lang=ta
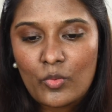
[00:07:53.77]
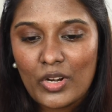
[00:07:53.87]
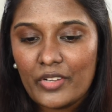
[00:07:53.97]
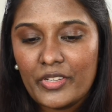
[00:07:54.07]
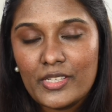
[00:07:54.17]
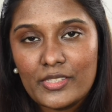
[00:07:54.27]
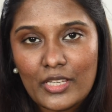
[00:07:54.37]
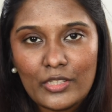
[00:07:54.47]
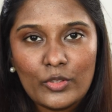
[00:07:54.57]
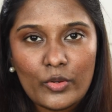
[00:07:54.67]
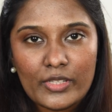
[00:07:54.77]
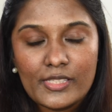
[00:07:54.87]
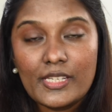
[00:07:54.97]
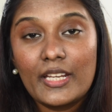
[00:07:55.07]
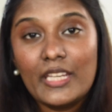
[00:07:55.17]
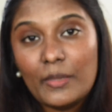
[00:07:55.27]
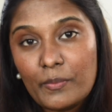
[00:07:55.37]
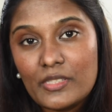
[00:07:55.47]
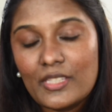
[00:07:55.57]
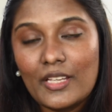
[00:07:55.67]
வாட் எவர் ஸ்கின் டோனர்ஸ் நீங்கள்
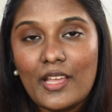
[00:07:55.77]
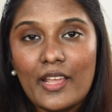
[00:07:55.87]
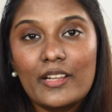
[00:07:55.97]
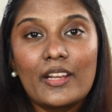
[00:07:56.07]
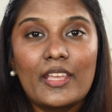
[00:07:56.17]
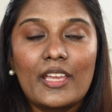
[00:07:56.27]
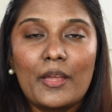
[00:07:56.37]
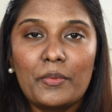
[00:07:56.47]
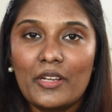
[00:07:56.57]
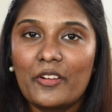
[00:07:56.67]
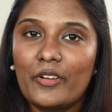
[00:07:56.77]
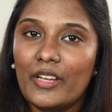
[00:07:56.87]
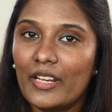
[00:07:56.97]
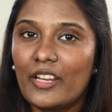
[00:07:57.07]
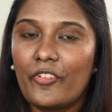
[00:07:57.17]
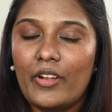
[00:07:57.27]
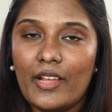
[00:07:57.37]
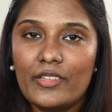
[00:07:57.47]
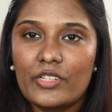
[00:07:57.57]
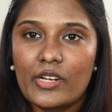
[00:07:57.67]
டீப்பர் ஸ்கின்னாக இருக்கிறீங்க அப்படின்னா கூட நீங்கள்
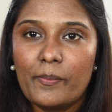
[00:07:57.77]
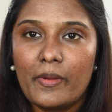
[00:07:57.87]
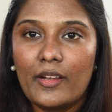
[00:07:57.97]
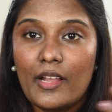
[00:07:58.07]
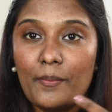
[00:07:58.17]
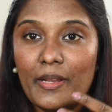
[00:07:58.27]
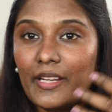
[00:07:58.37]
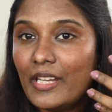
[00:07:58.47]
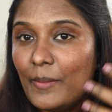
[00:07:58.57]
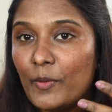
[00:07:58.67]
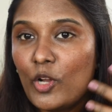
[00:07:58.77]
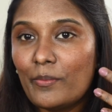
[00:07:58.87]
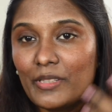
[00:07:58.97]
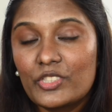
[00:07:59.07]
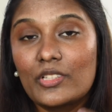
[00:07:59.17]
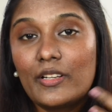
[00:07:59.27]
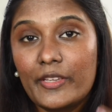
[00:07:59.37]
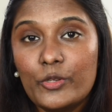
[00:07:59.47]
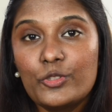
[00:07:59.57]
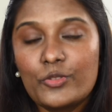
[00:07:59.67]
டெஃபினட்டாக அதை ட்ரை பண்ணலாம் லைக் டீப்பர் காம்ப்ளெக்ஷனில்
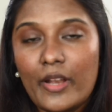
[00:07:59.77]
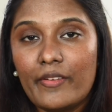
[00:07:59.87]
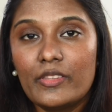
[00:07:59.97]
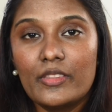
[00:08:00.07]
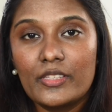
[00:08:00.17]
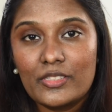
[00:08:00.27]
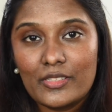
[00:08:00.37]
யூஸ்வலாக வந்து இந்த